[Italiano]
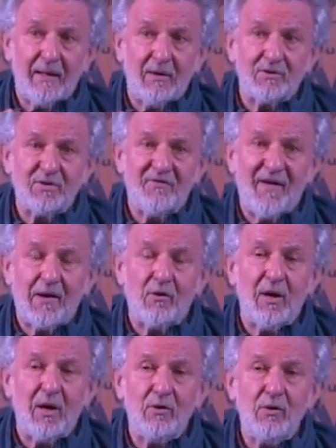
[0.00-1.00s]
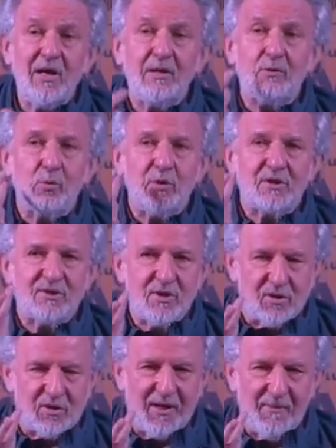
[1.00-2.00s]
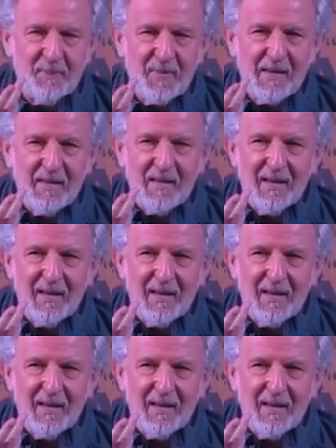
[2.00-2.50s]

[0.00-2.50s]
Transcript: lo si fa con l'intuizione